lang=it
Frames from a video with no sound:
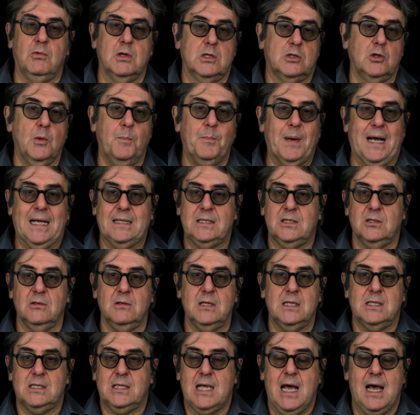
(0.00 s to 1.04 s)
questo pazzo
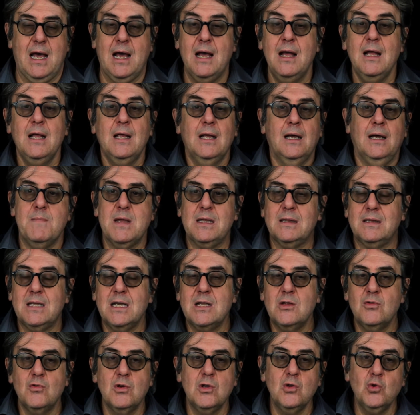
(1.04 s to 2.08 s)
che sta
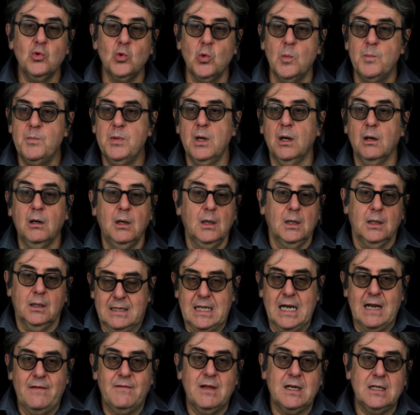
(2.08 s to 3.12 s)
mettendo in dubbio
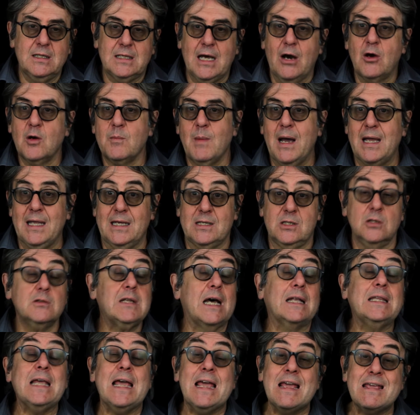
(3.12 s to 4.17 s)
delle verità ormai
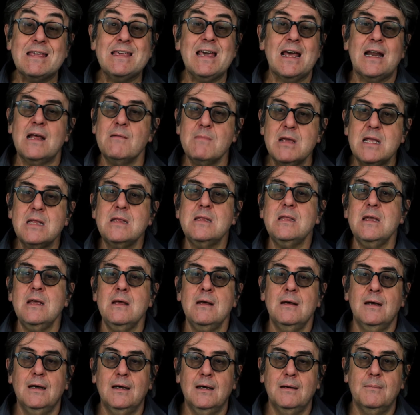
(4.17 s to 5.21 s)
assodate e
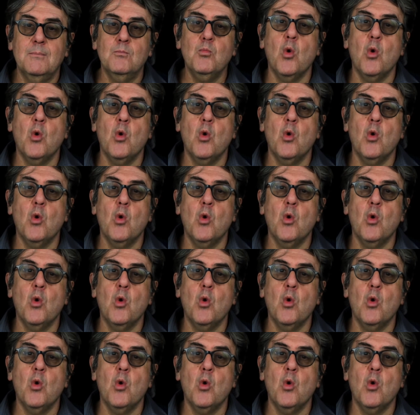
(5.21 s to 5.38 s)
chiaramente